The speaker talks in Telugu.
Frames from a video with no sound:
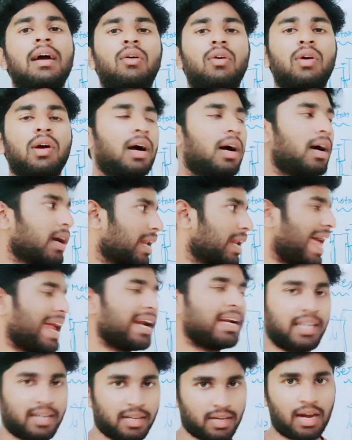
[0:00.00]
ఒక
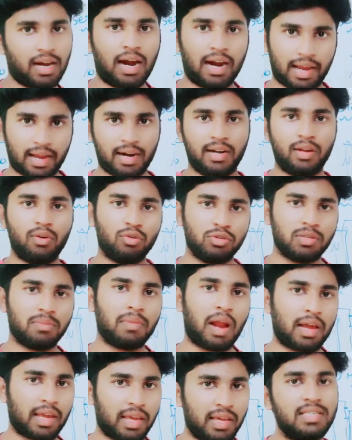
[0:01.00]
క్లారిటీగా అడగండి కొంచెం
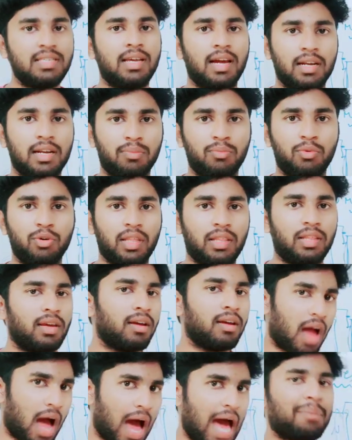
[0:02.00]
నాకు ఈజీగా అర్థమవుతుంది
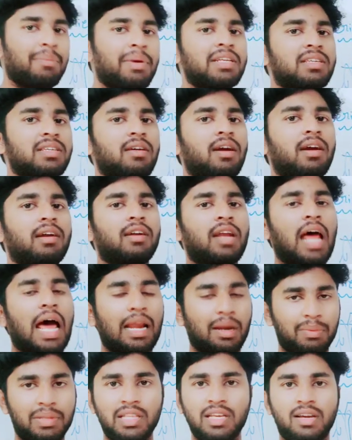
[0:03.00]
ఆర్మేచర్ అండ్
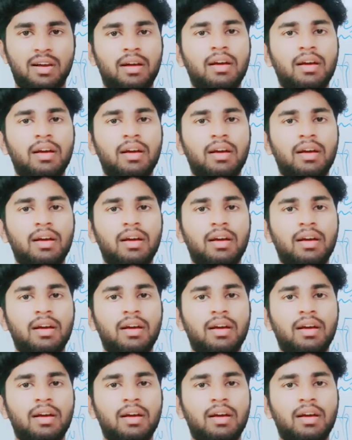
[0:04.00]
టార్క్ మీద